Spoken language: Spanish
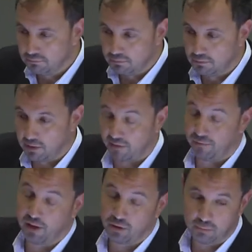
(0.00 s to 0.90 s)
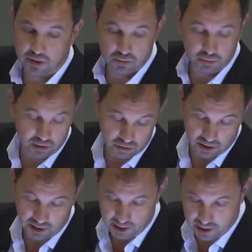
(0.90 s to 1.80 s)
un reflejo más o menos
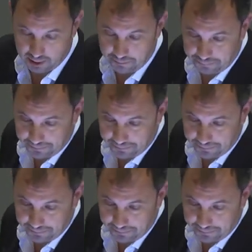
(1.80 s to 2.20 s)
de la,